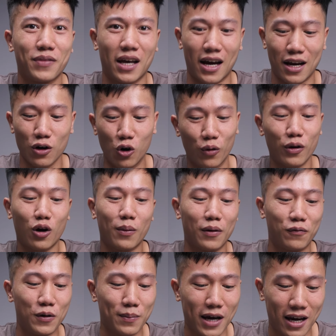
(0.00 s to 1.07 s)
Đấy, đối với con bàn
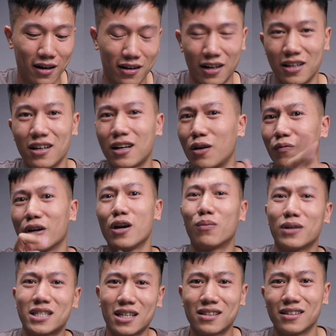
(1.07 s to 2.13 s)
phím này gần như không phải động
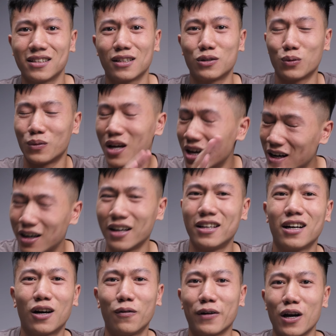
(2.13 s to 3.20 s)
đến sách thuế sử dụng, gần
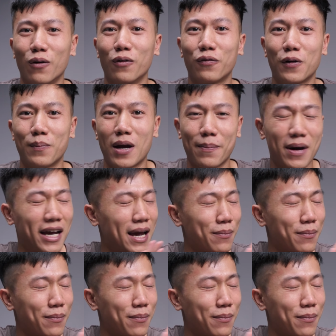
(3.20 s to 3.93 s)
như không phải động đến phần mềm, anh